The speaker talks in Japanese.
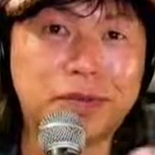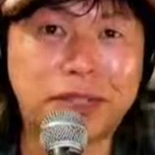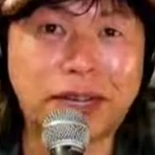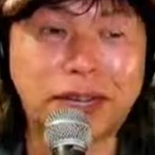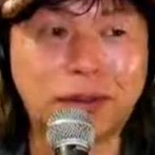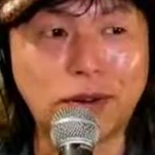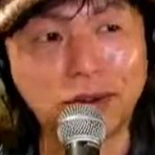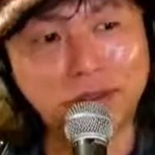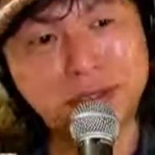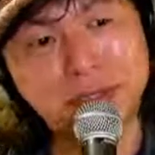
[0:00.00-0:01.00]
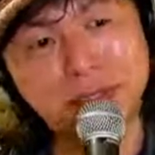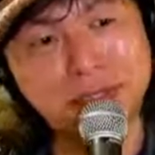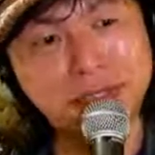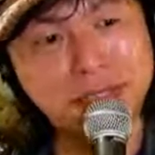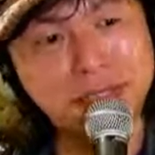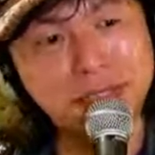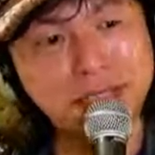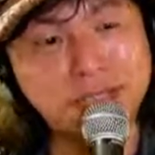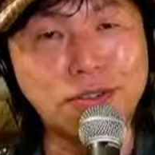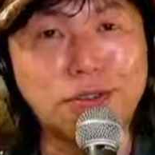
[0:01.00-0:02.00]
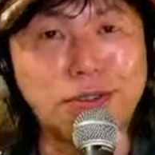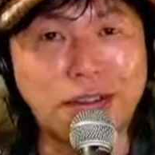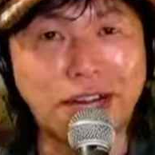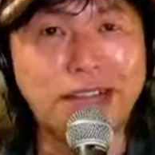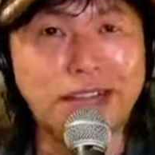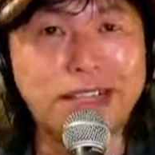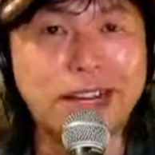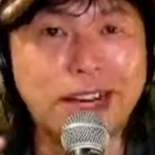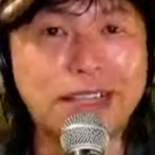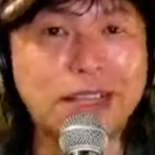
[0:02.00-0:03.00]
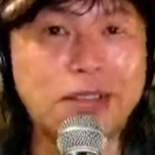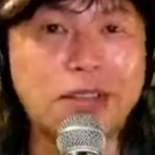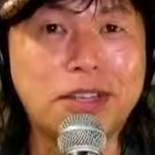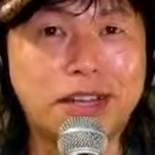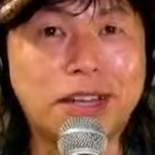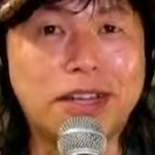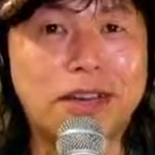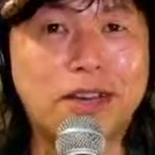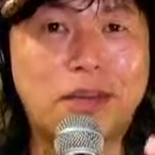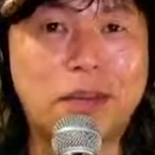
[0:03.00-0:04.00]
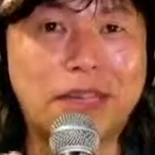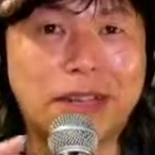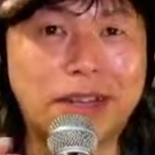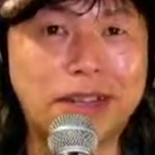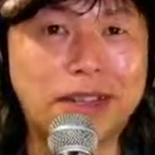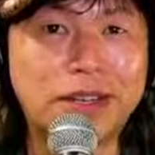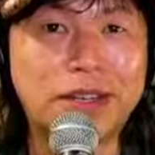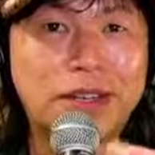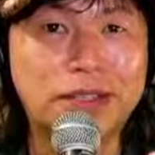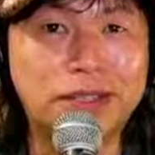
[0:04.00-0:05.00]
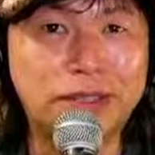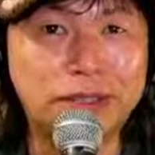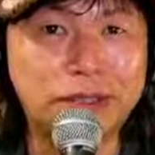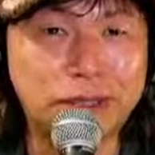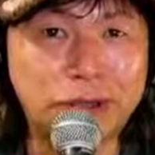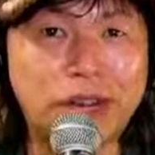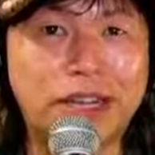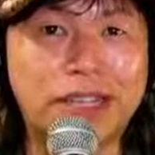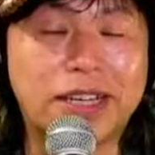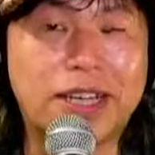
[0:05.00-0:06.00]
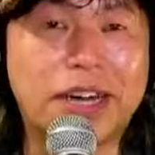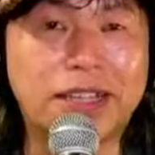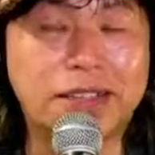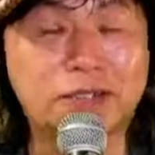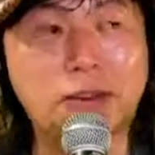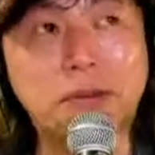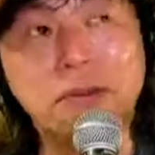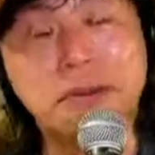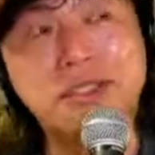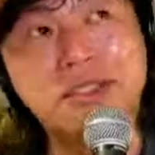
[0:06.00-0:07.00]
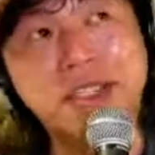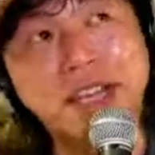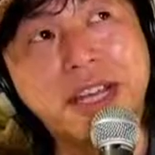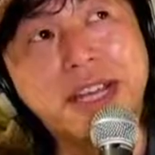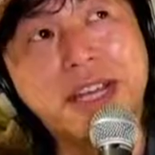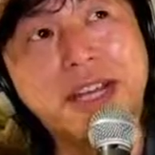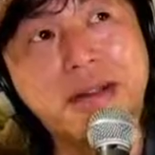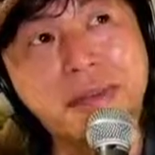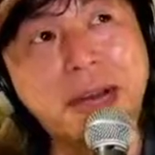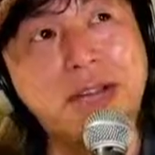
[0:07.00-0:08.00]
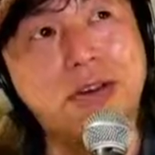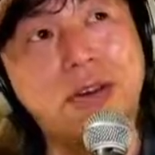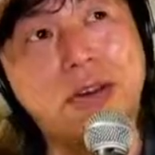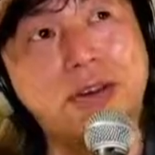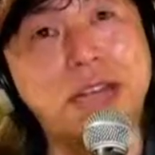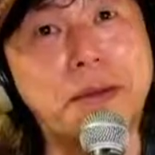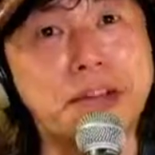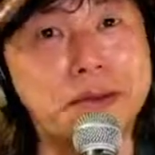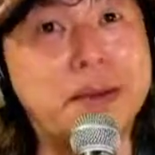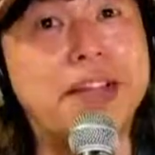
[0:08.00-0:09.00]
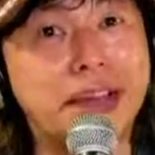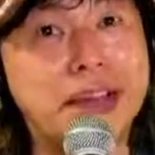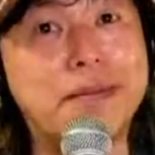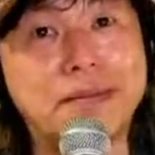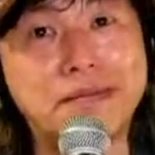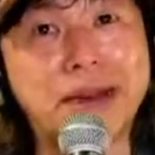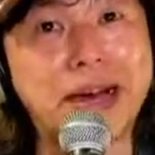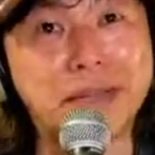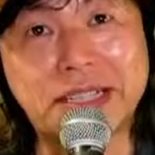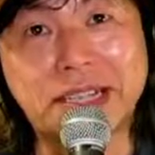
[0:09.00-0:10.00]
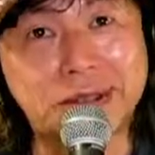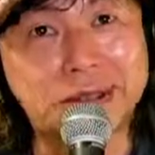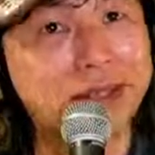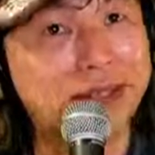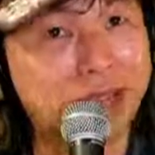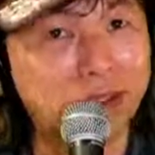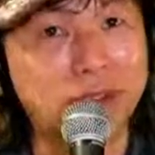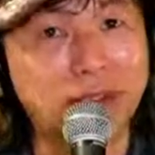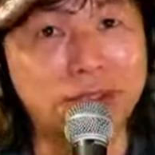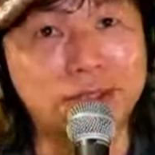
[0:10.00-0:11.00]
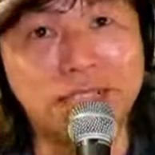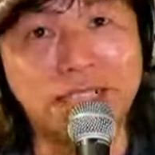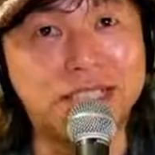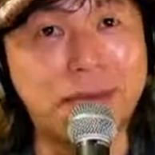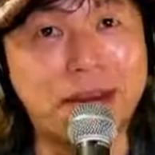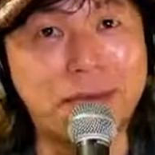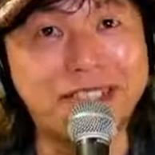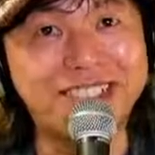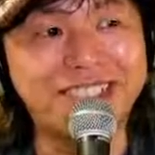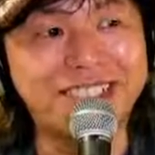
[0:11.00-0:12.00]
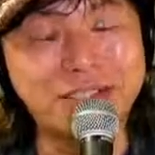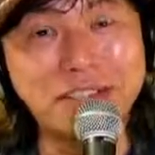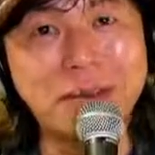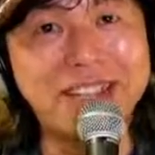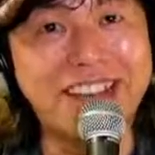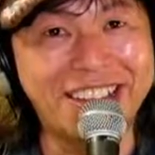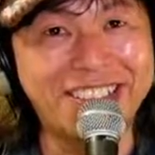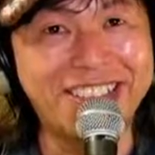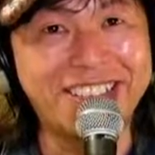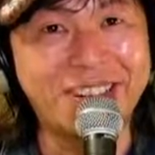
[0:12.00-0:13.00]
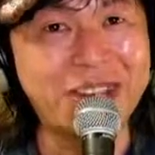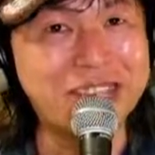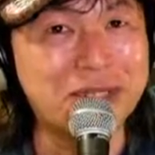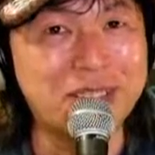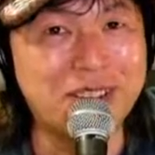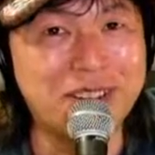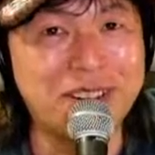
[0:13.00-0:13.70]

なんかこう、セッションっていうか、なんかあった時にね、こう、また、緩やかに変えていくと思いますし、まあ、あの、テーマ決めて、まあ、また、あの、アナウンスさせてもらいます。それではまた、お会いしましょう。